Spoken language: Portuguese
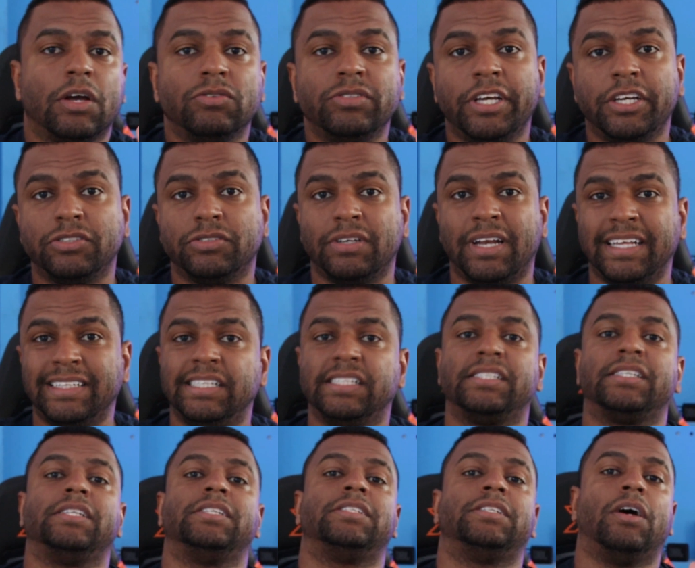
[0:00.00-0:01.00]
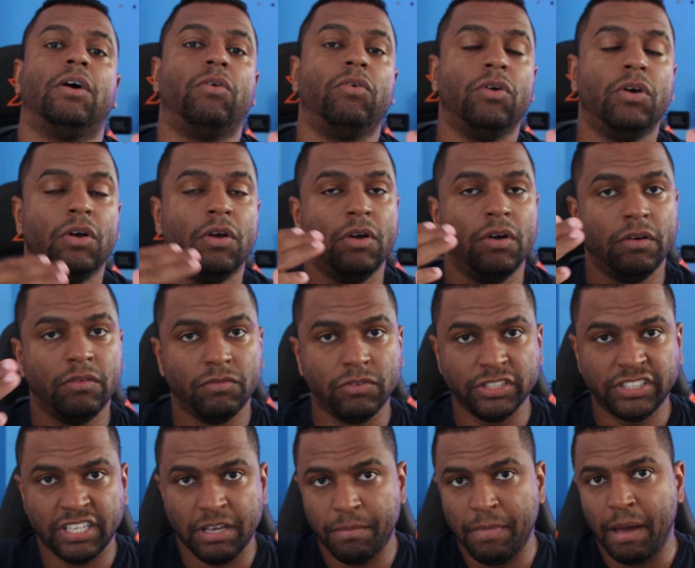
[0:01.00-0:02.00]
que eu deixo na descrição
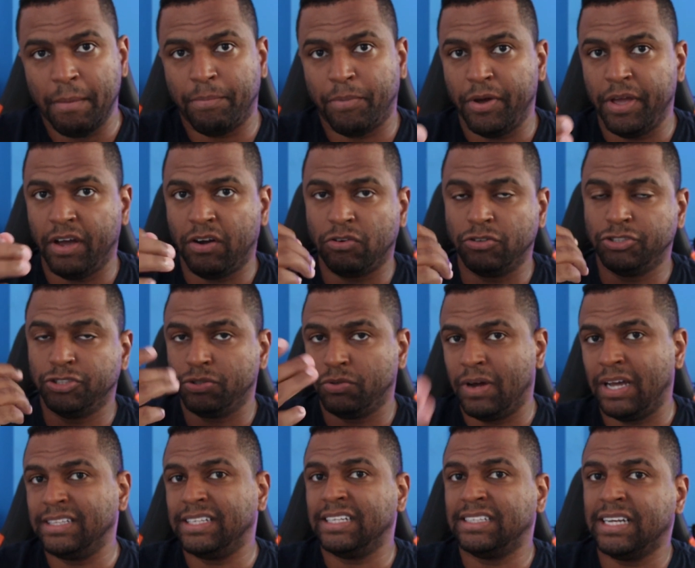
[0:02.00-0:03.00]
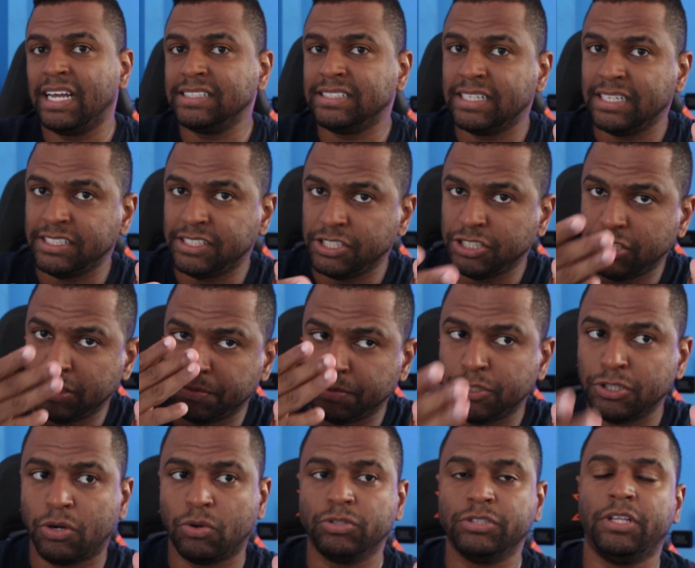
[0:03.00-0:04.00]
você me apoia a continuar tá trazendo esse tipo
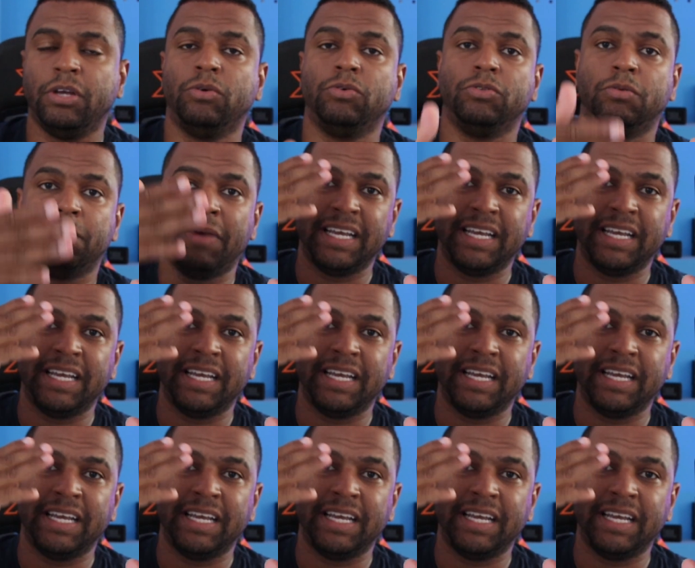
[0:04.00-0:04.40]
de conteúdo.